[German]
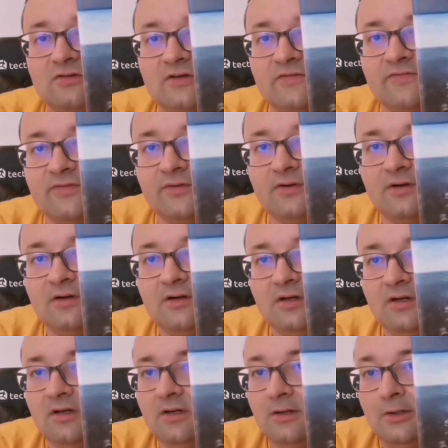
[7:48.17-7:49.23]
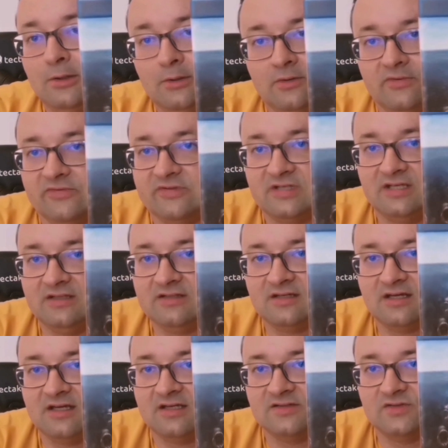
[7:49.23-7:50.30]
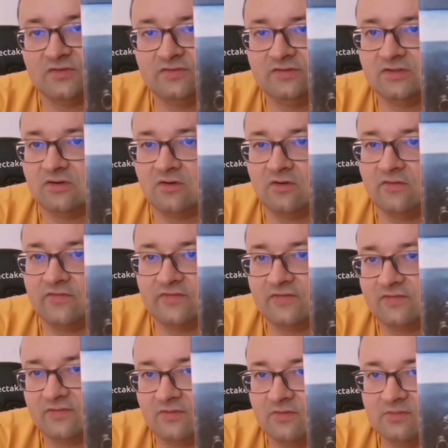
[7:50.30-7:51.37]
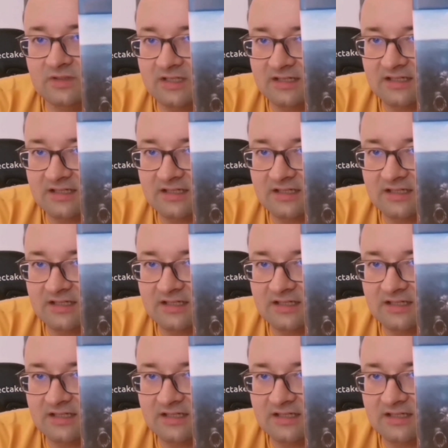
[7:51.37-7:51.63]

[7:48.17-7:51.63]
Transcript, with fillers: Euro dafür und hinterher sowieso auf